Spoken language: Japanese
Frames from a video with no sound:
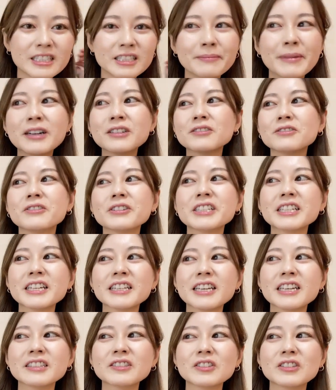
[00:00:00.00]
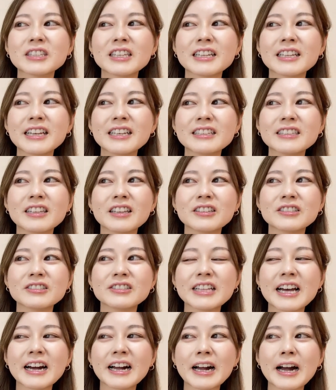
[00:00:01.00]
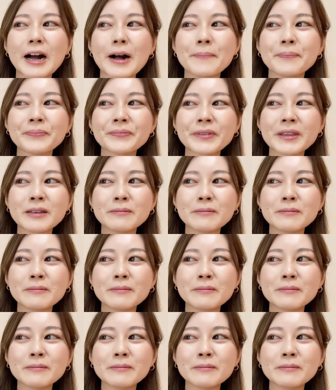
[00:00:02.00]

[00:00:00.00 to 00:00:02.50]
字幕を入れないといけないっていうなんか、